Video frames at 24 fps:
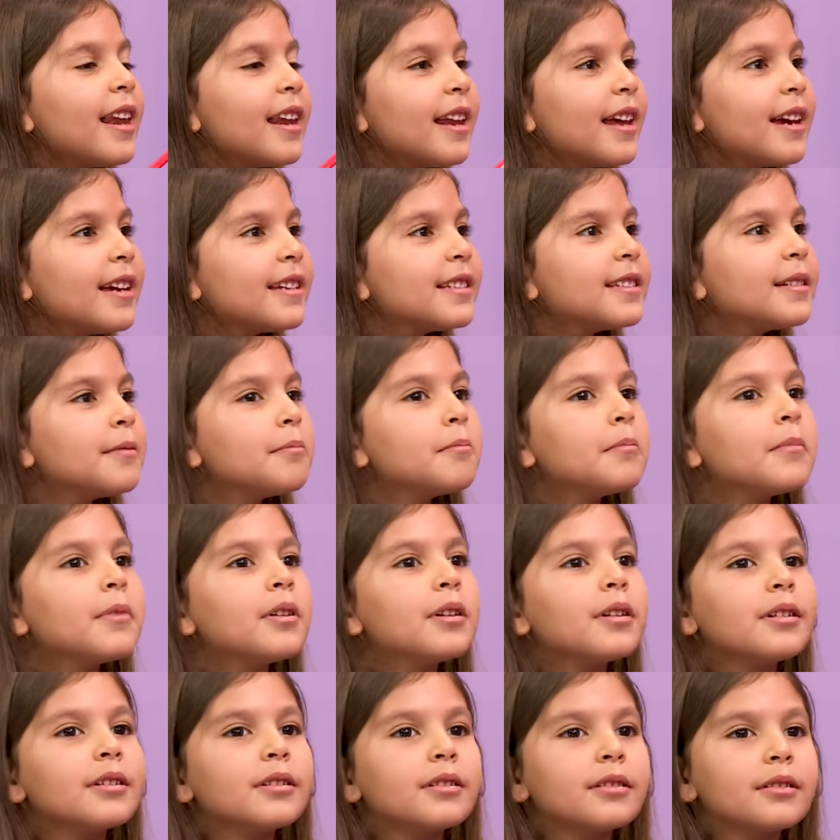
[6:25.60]
لازم
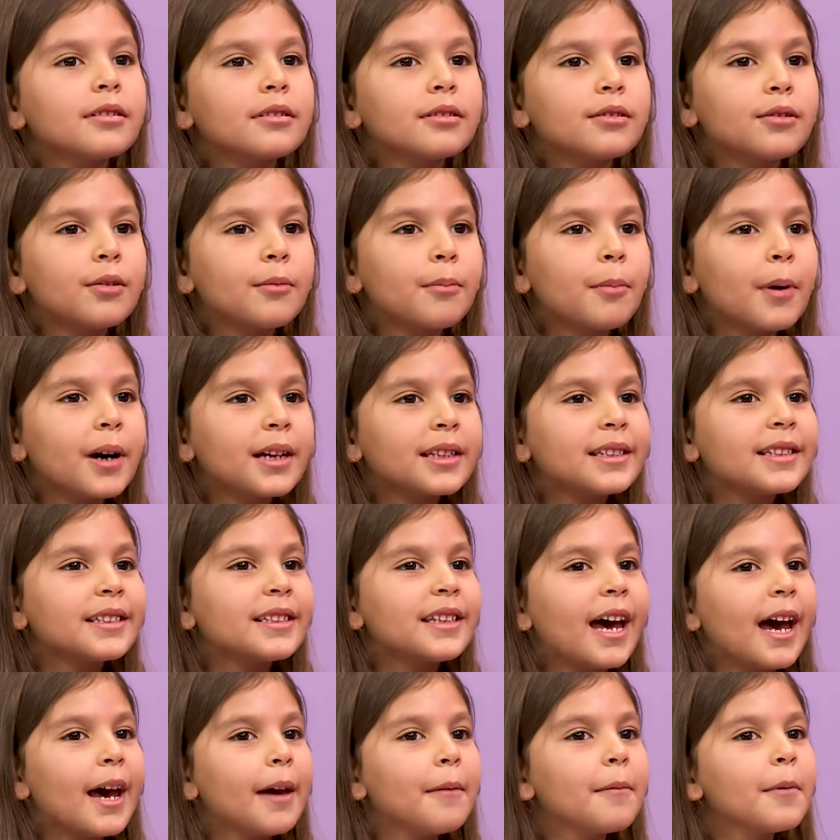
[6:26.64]
تبقى
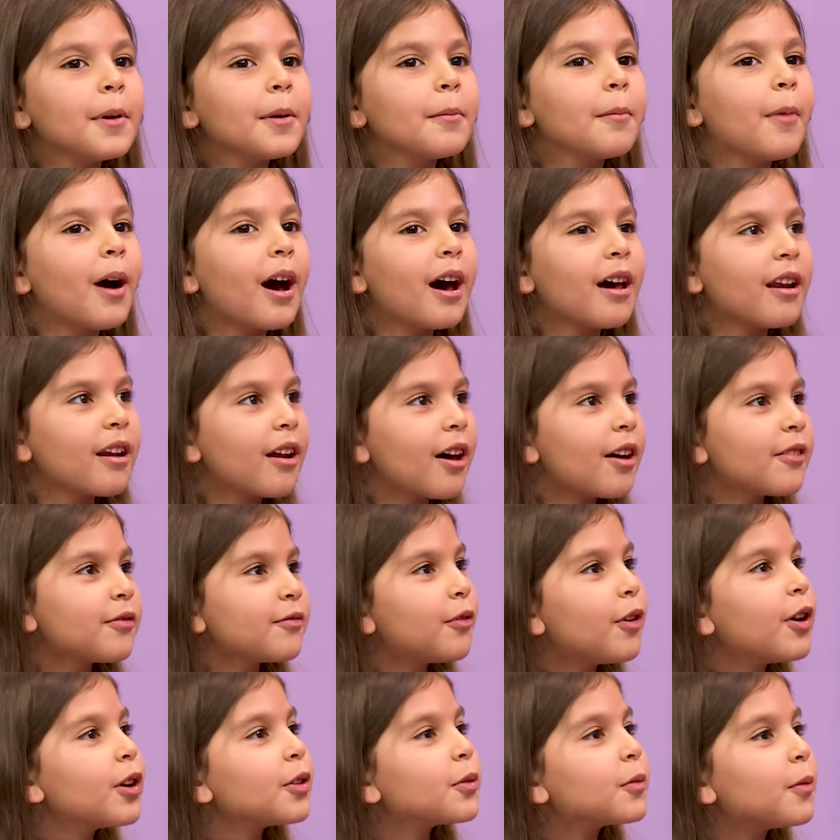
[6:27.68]
تتعامل مع
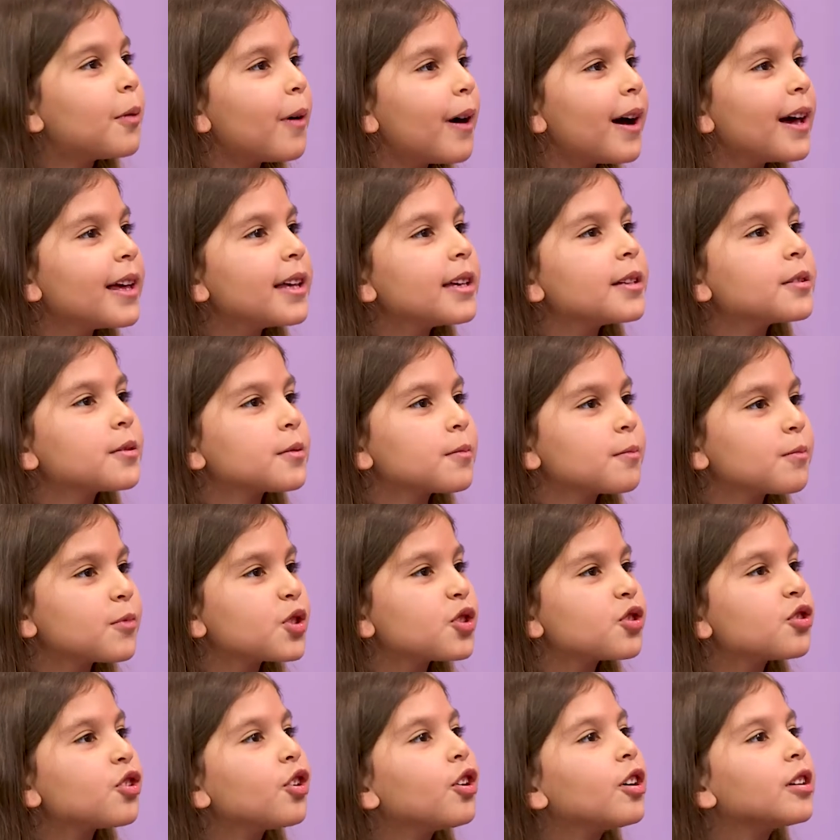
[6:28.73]
الاطفال كويس
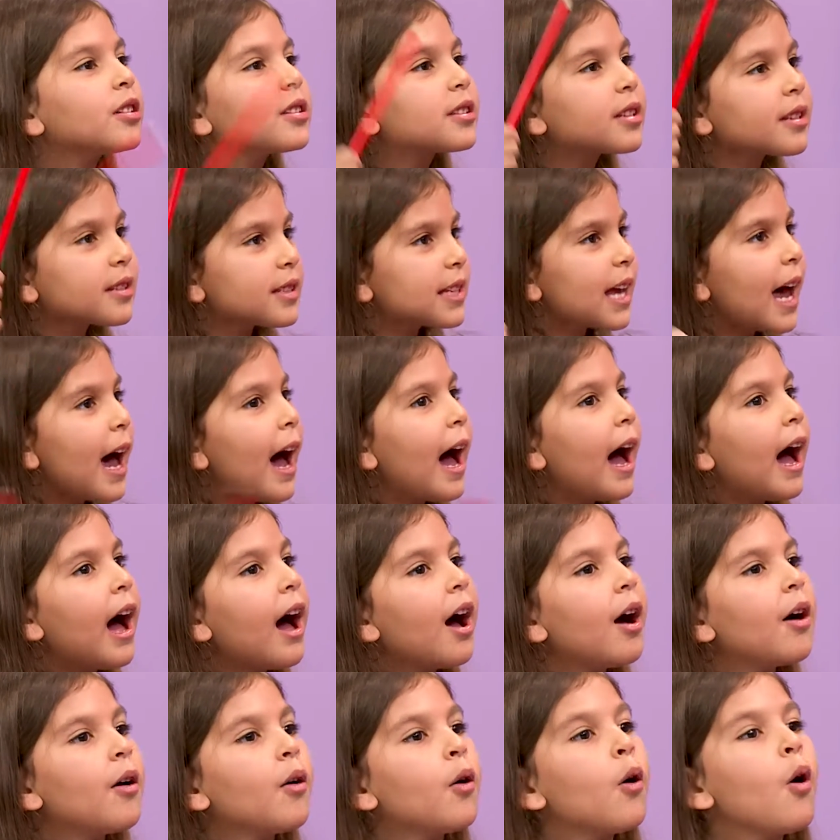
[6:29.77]
مش تقعد
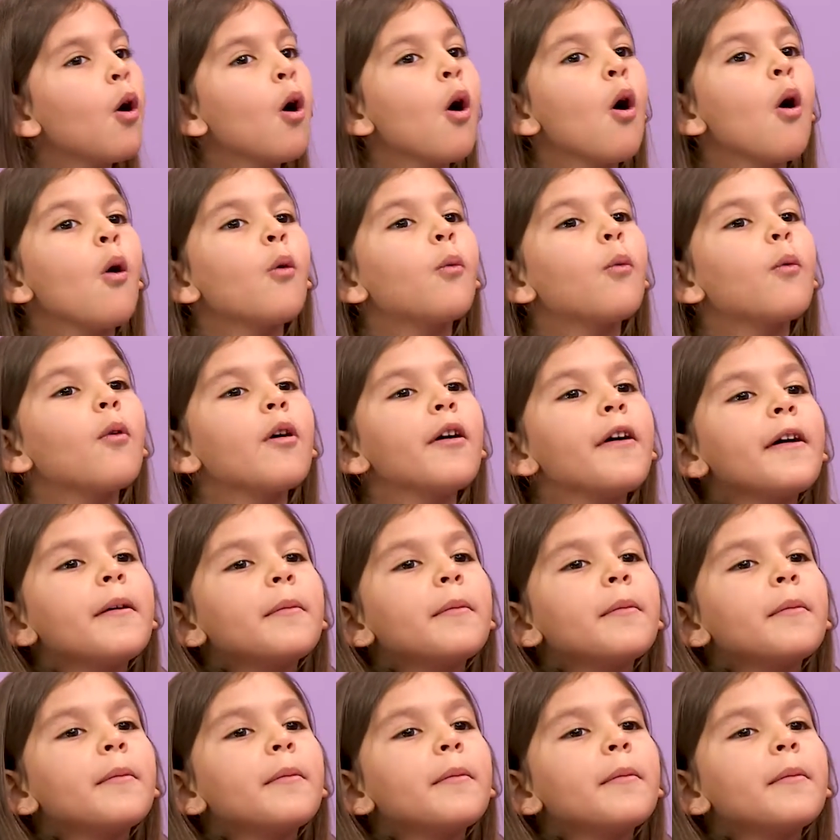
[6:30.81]
تزعق و...